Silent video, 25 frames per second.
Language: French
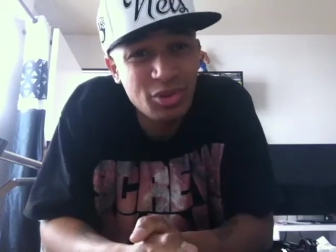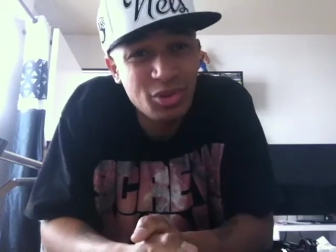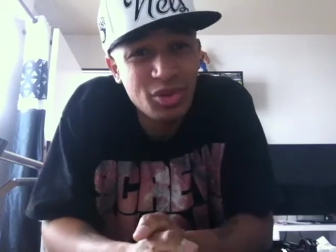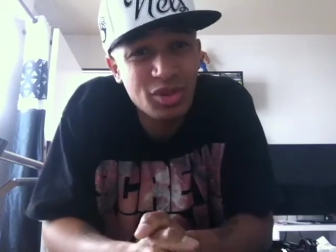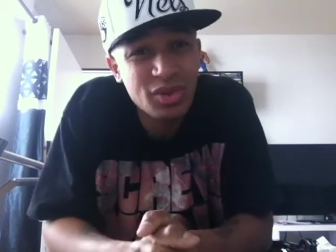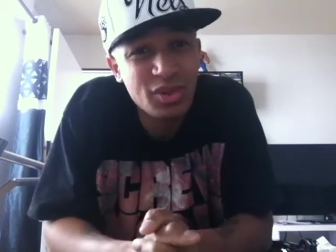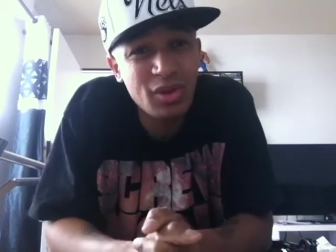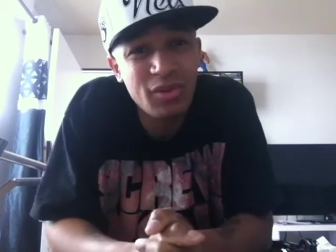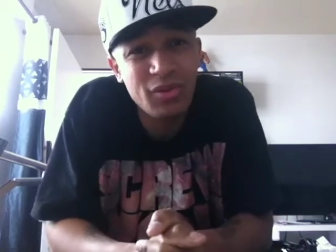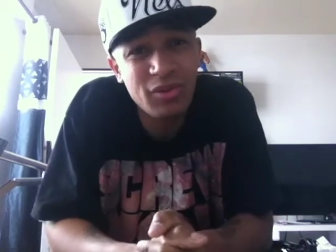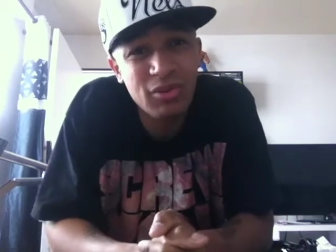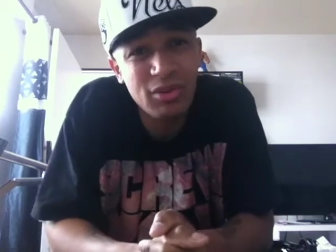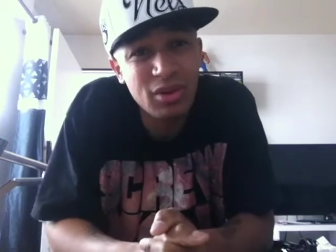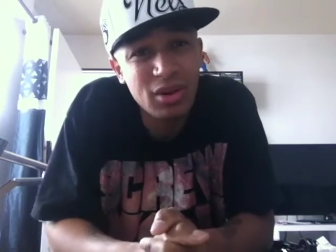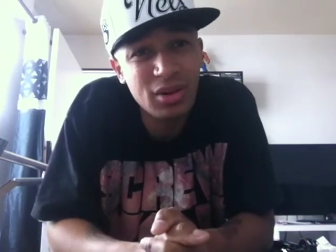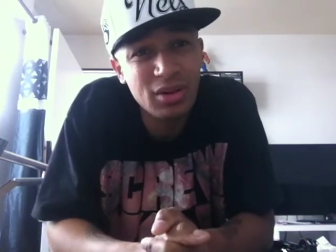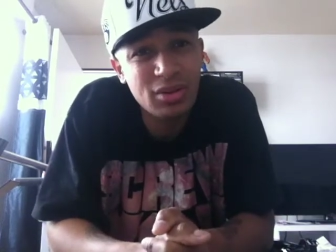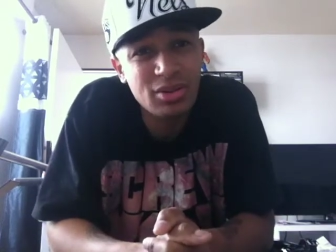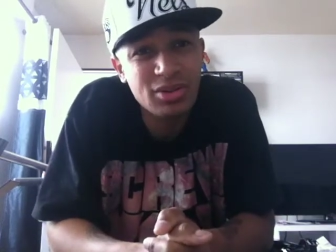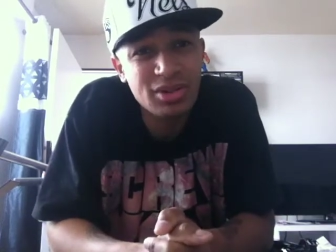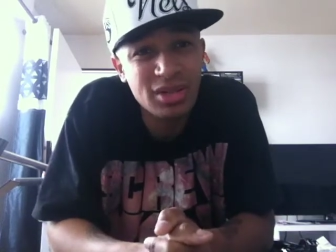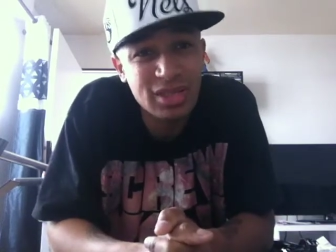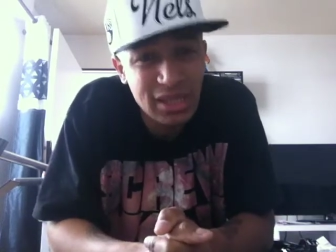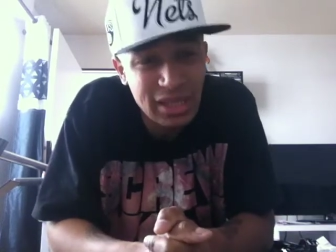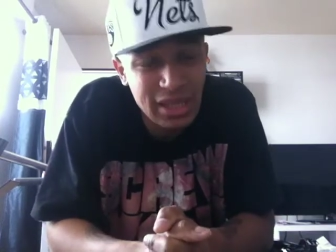200 fois
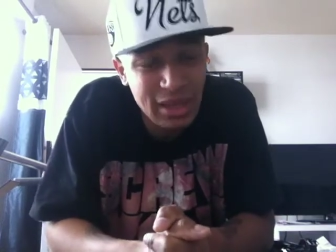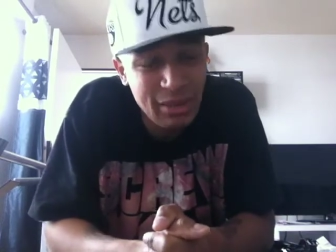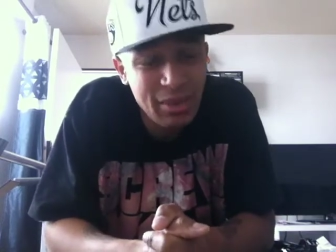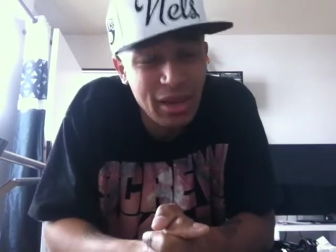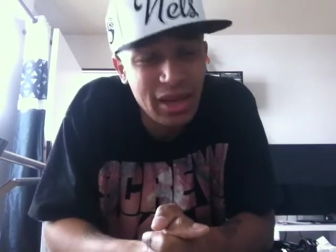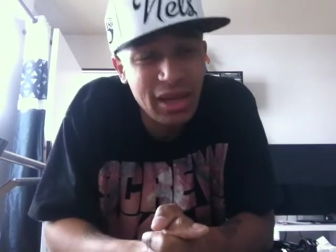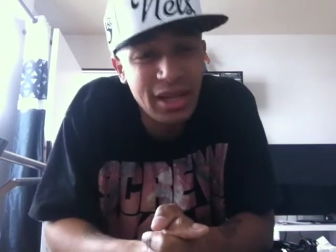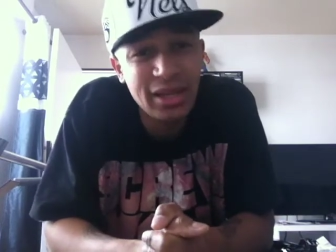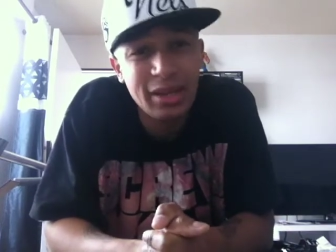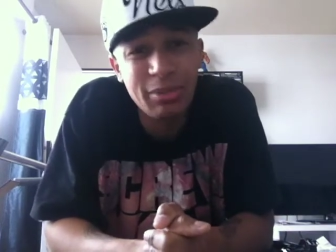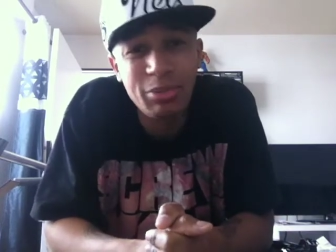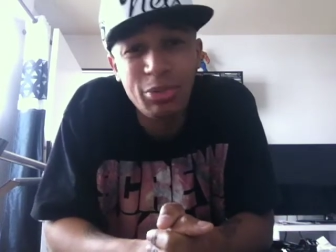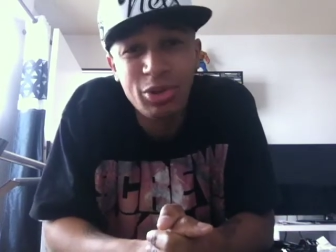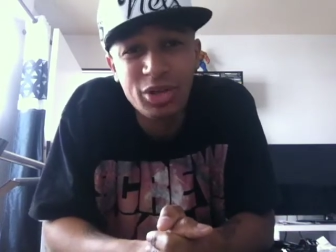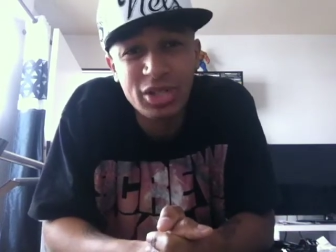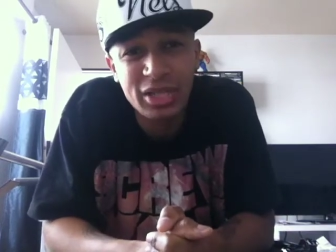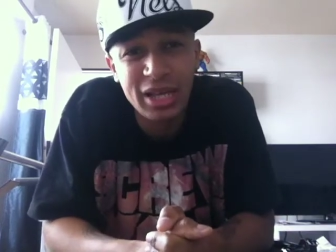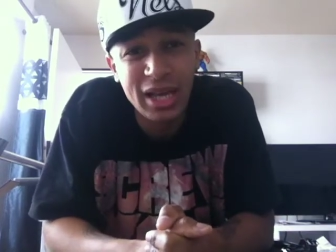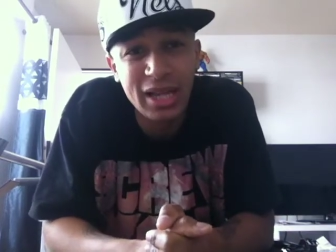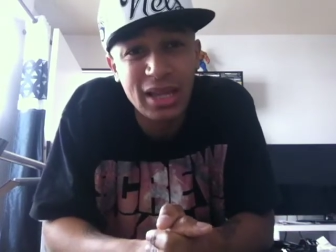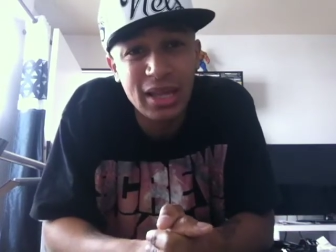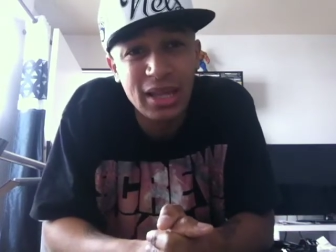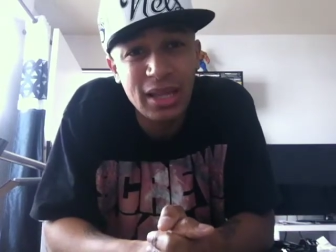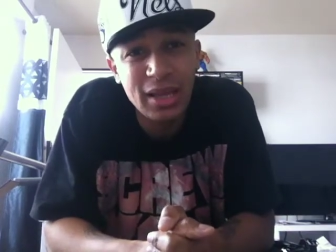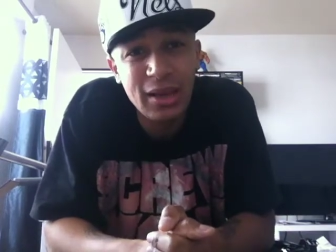au cinéma l'année
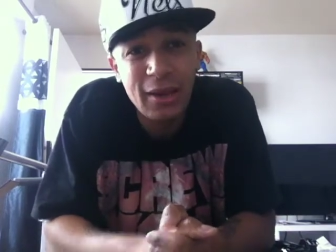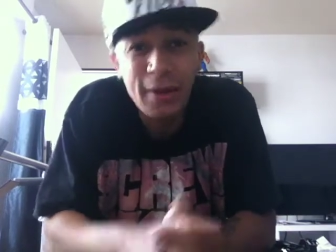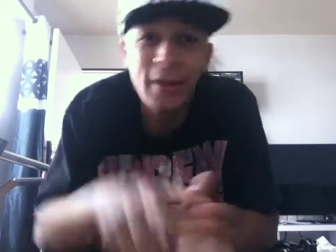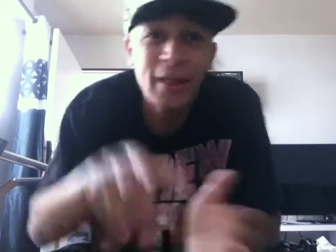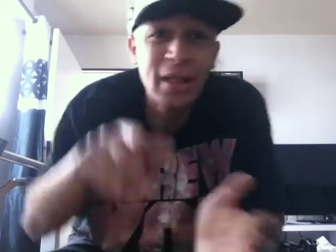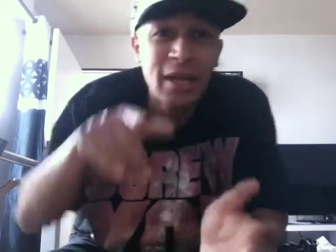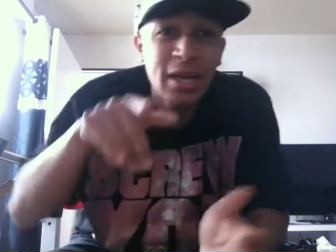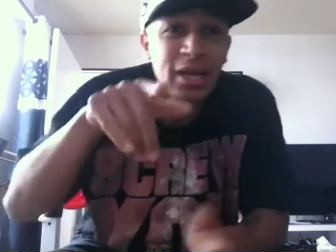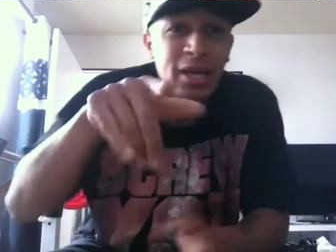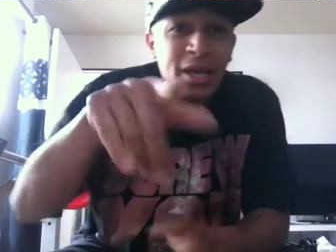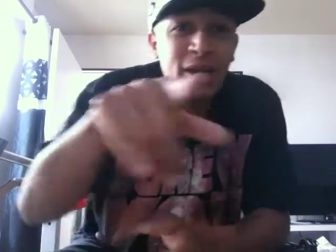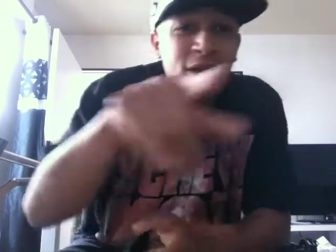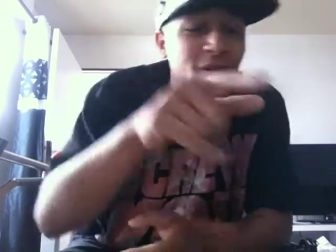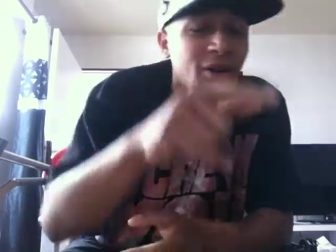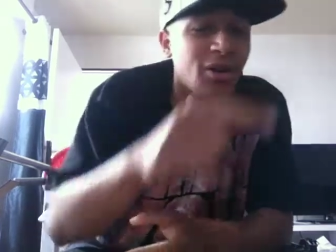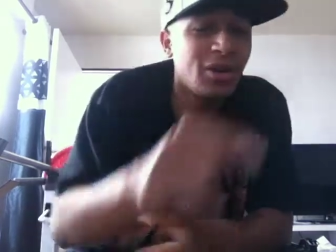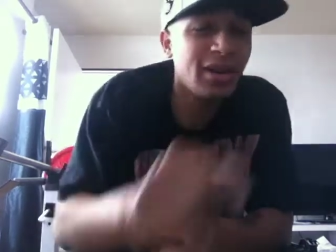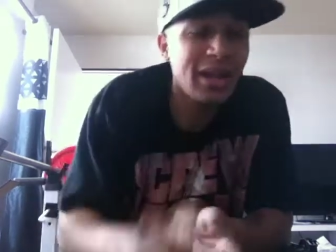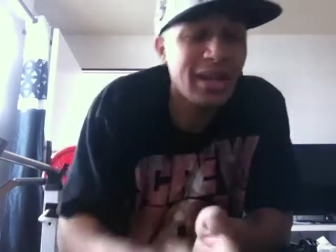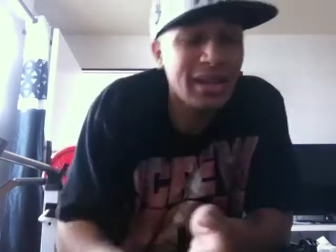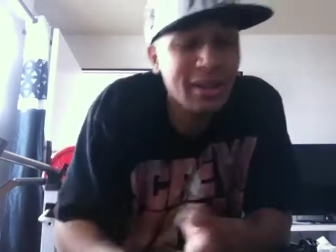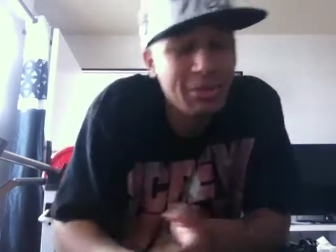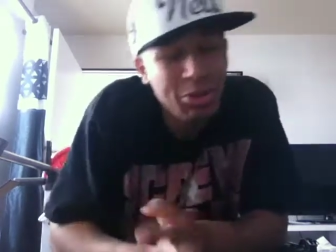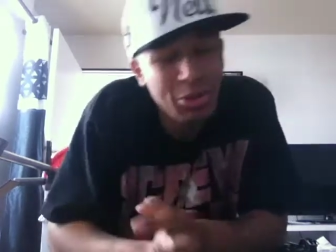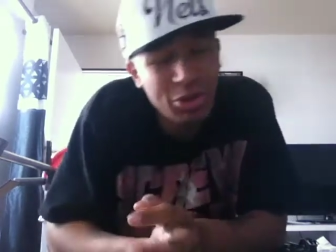prochaine. Euh,
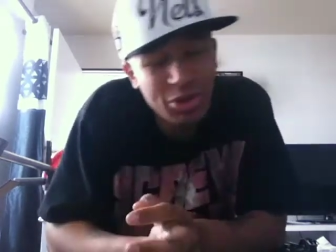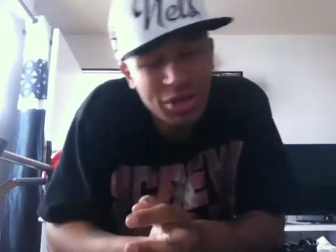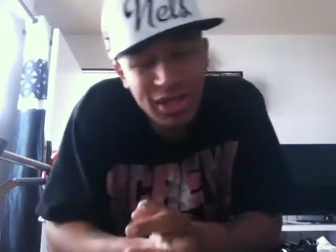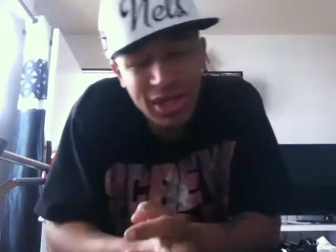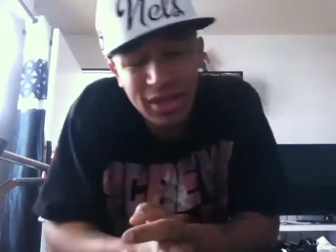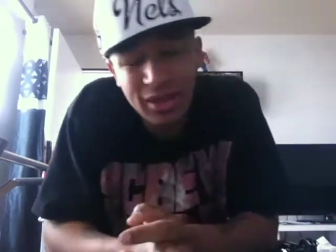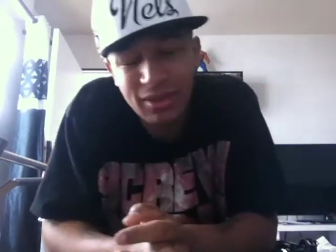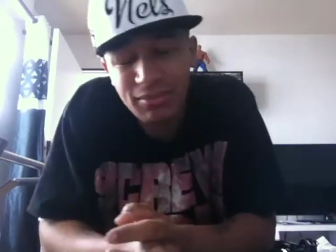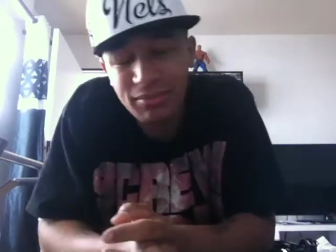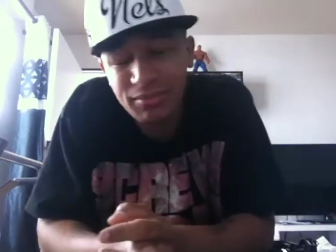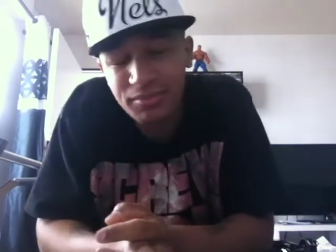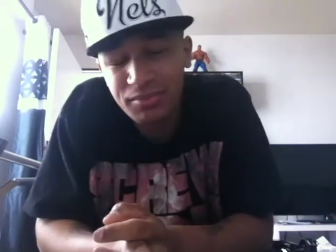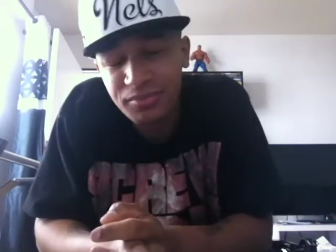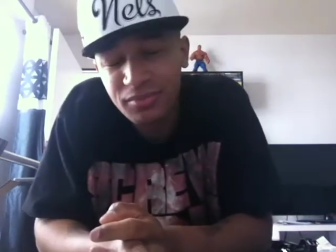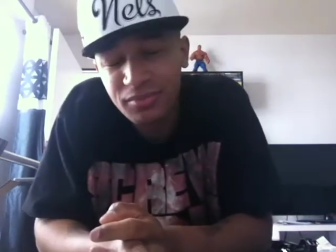l'année prochaine.